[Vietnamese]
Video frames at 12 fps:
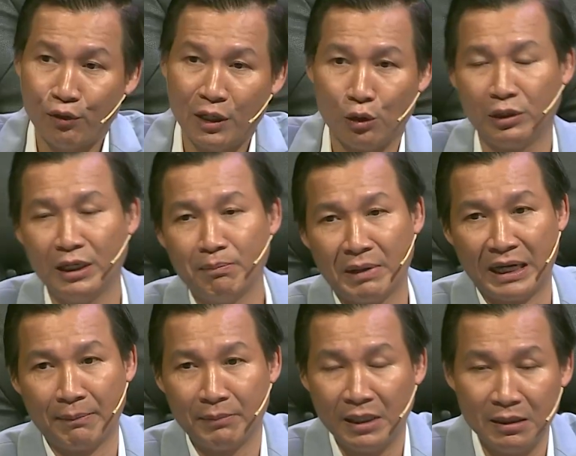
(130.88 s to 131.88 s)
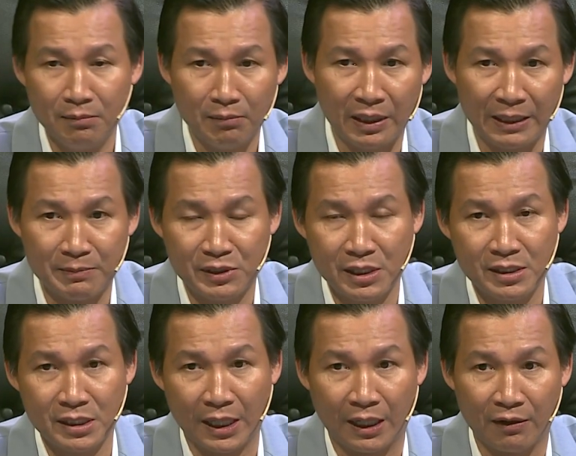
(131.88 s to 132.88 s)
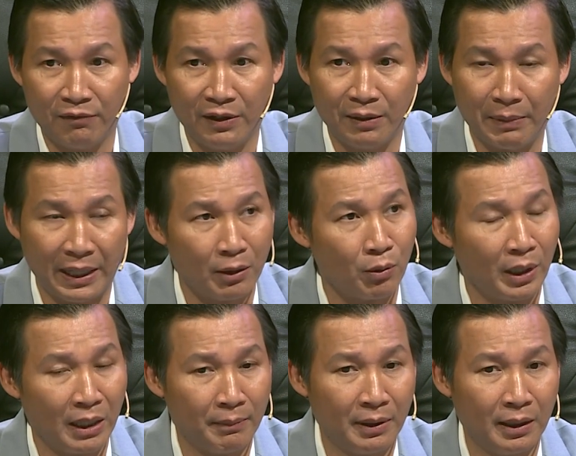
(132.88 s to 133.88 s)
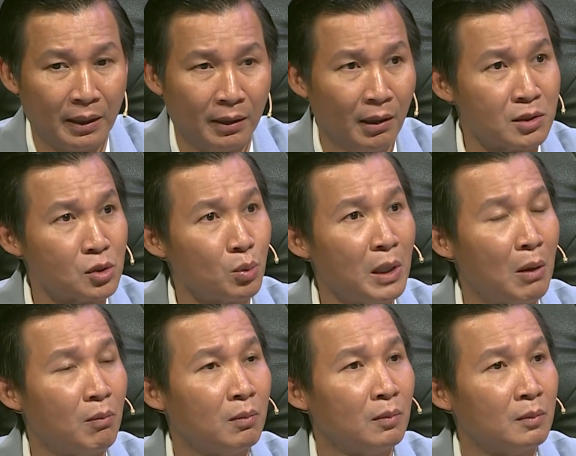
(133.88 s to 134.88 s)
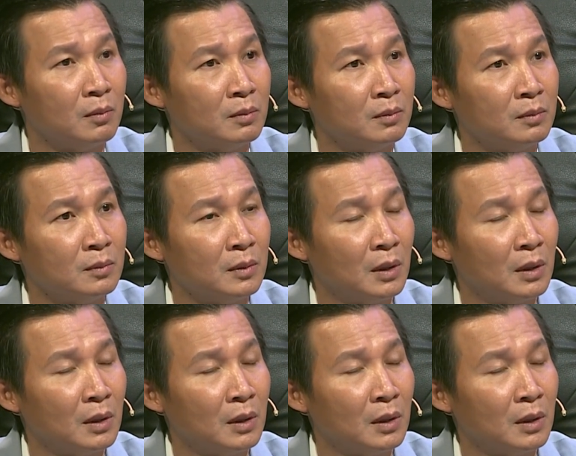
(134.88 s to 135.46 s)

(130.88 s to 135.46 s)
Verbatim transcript: phút đầu tiên mà em đứng mà em chia sẻ về mẹ của em anh rất là xúc động dạ